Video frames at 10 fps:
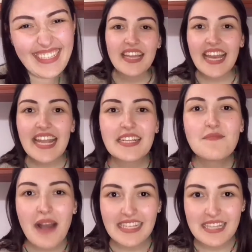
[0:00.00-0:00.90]

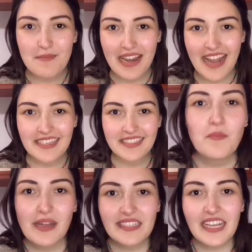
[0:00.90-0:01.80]
Gerekli malzemeler.
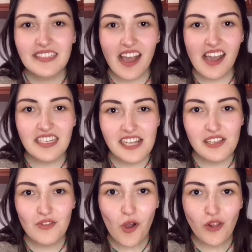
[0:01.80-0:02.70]
Batata
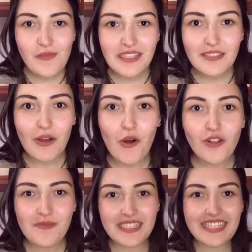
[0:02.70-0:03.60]
harranın olmazsa
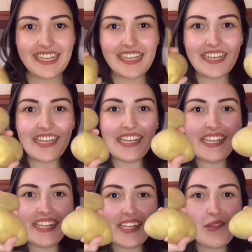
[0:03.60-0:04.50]
olmazı
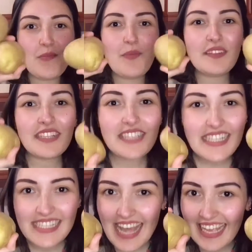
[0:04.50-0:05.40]

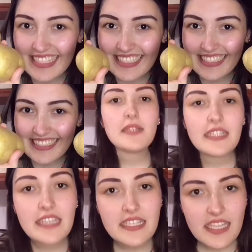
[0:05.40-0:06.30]
Patatesler.
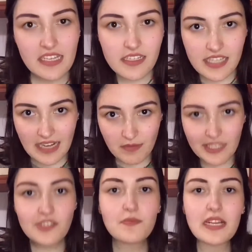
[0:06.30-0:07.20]
Patatesleri kızartmak
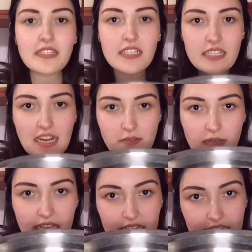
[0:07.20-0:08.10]
için biraz
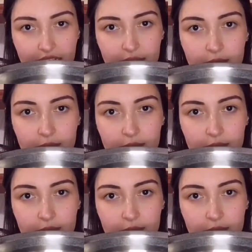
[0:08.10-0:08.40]
kızartma yağı.